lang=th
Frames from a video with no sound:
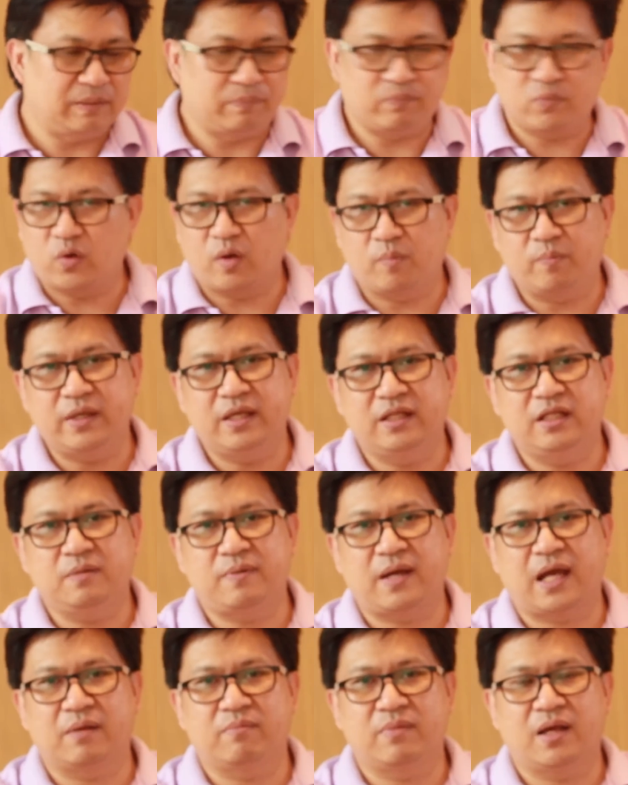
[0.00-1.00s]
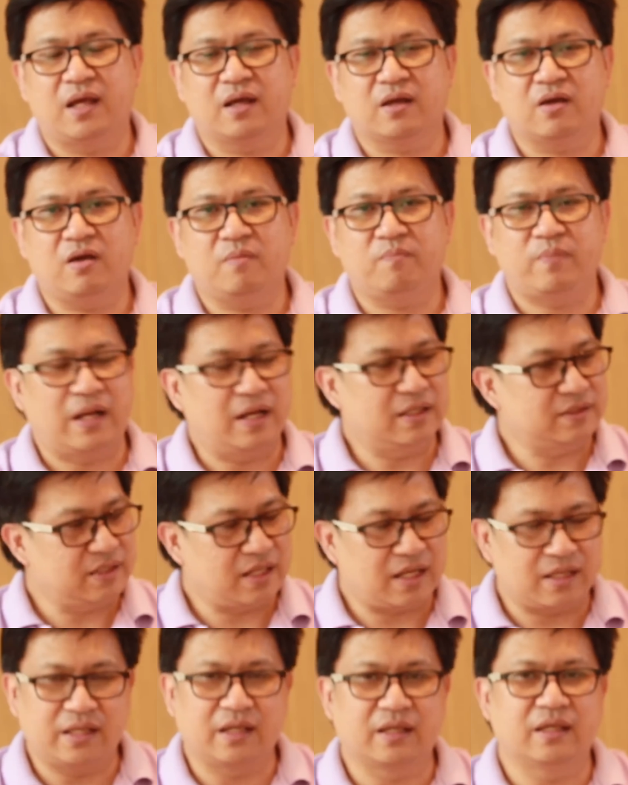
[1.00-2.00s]
10กว่าปีที่ผ่านมาก็เป็นลักษ
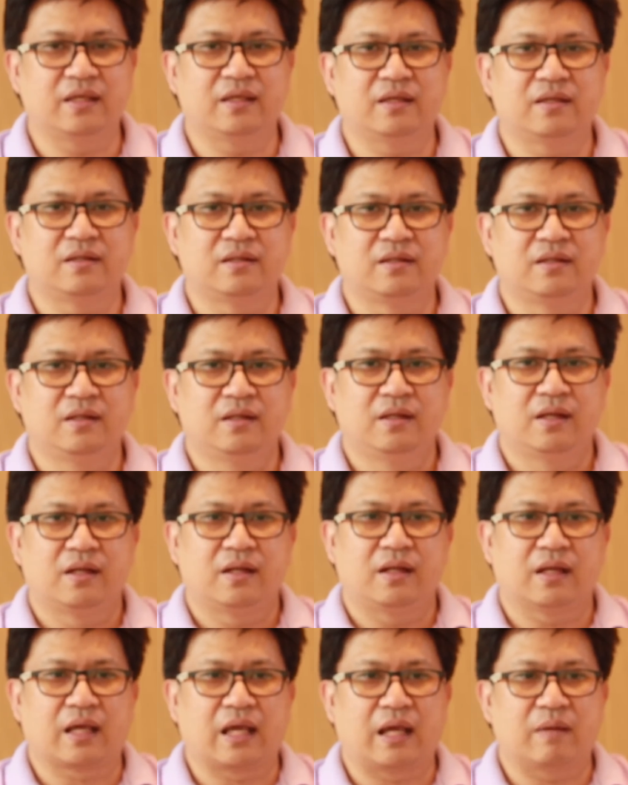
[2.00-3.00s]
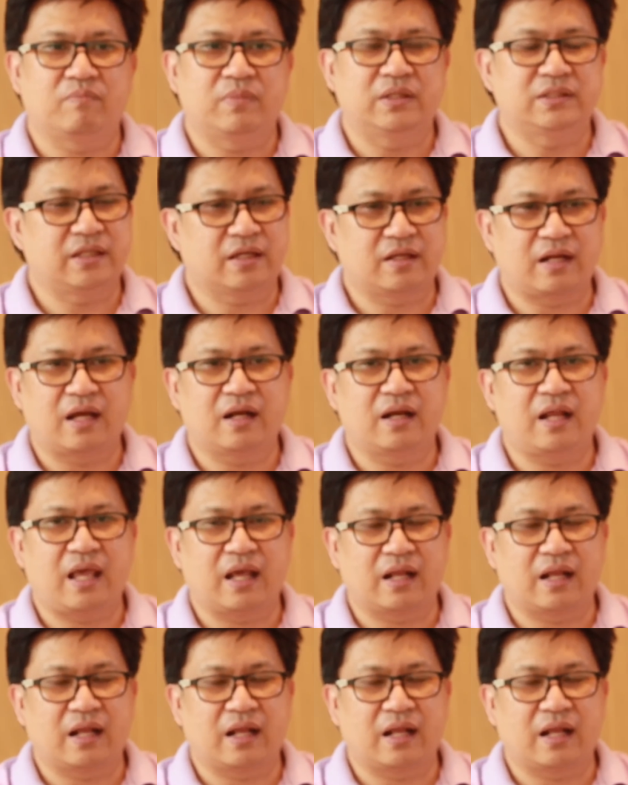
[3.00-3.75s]
ณะอย่างนี้นะครับไม่ใช่ครั้งแร